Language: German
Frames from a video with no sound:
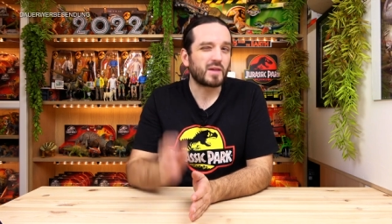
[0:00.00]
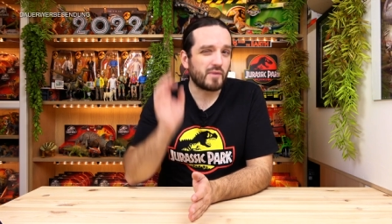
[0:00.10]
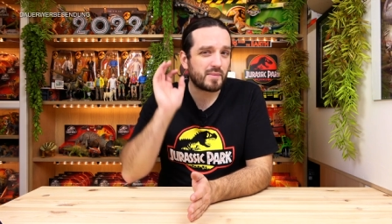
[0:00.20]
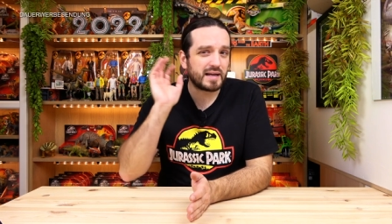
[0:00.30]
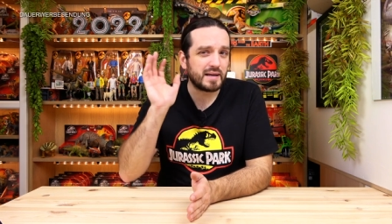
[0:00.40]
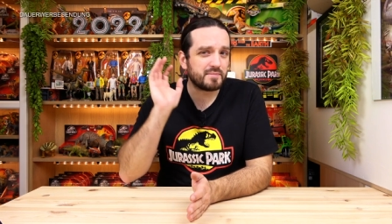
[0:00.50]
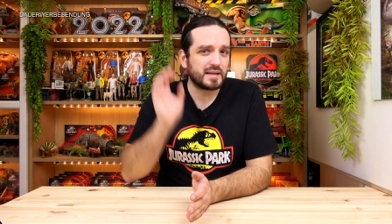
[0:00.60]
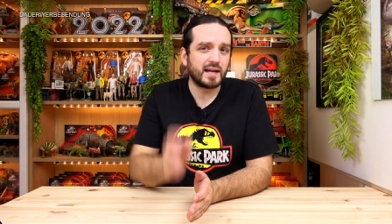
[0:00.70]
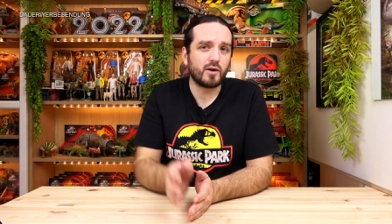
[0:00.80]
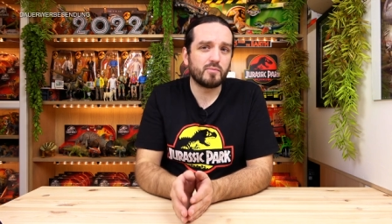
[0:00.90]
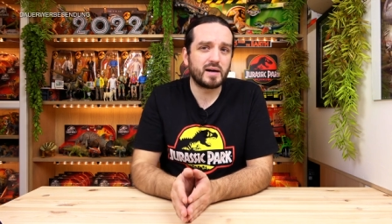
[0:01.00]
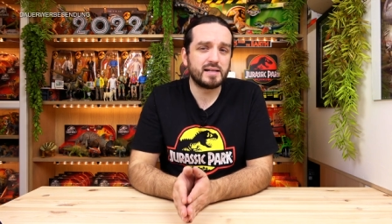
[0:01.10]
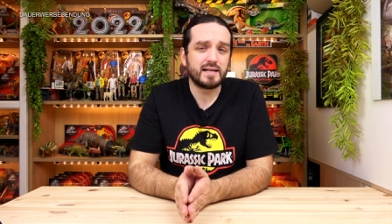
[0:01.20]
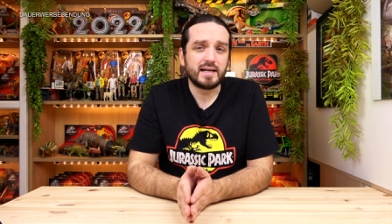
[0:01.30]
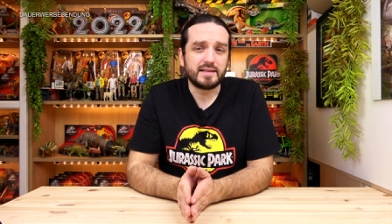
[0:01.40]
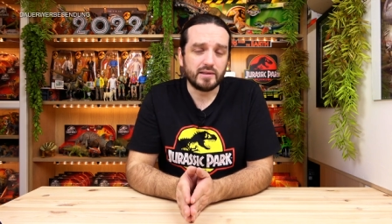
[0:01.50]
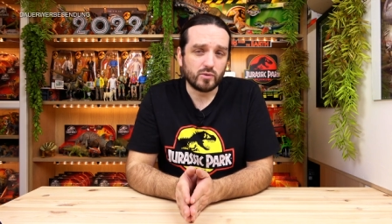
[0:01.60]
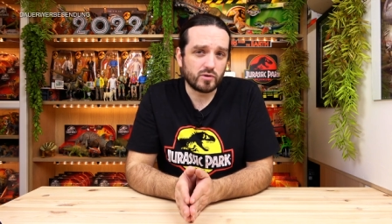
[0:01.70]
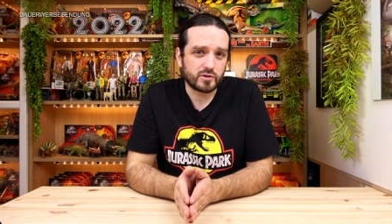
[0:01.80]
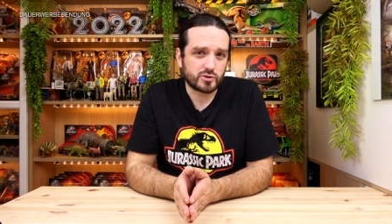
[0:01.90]
Wenn man eben genau mal die
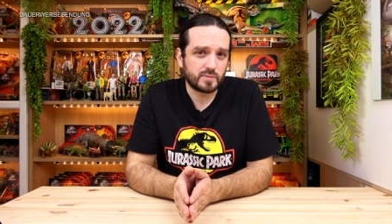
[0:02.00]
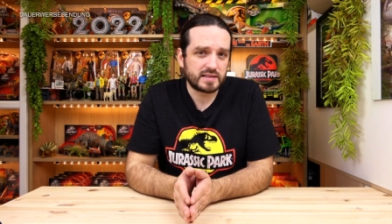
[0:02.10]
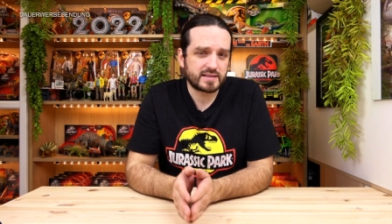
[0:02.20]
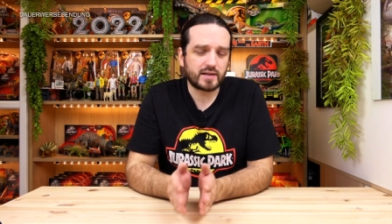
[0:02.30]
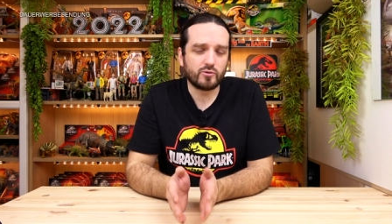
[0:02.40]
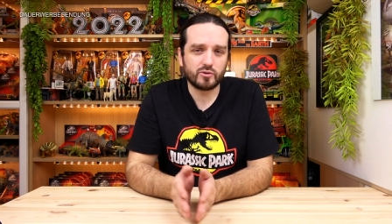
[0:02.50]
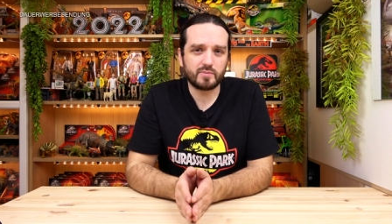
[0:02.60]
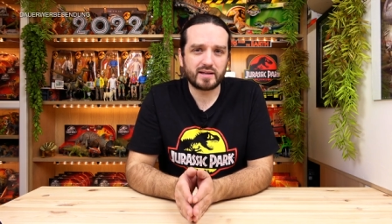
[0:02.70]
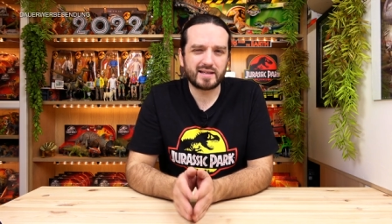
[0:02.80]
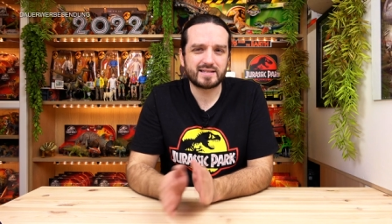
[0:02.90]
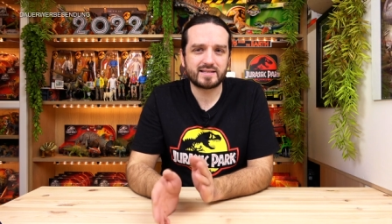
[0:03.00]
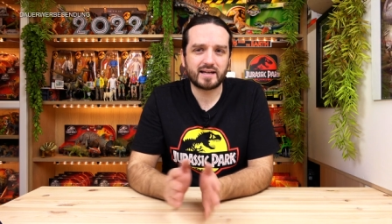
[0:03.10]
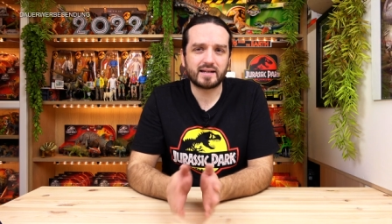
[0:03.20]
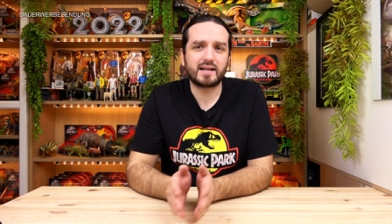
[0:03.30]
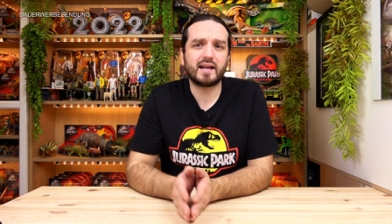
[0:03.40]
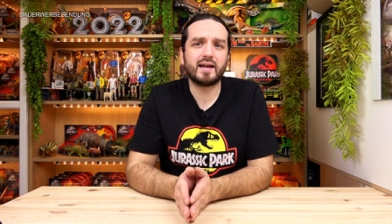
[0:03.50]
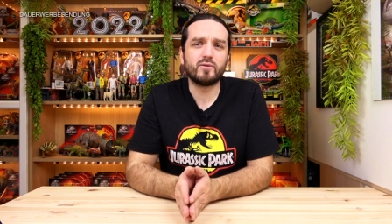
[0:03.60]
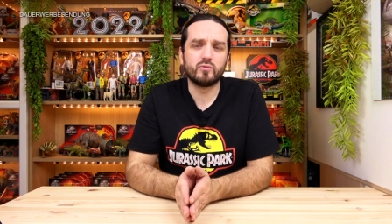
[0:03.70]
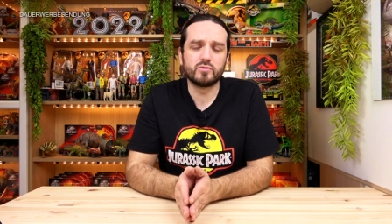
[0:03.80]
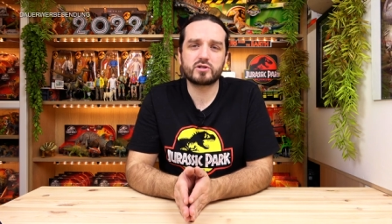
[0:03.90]
Ohren spitzt, dann hört man, dass es da einen kleinen
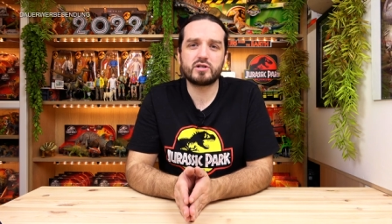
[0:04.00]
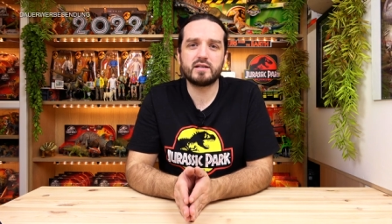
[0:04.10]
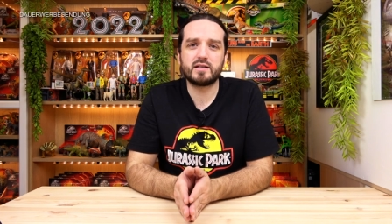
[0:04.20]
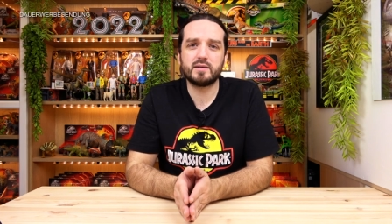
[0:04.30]
Unterschied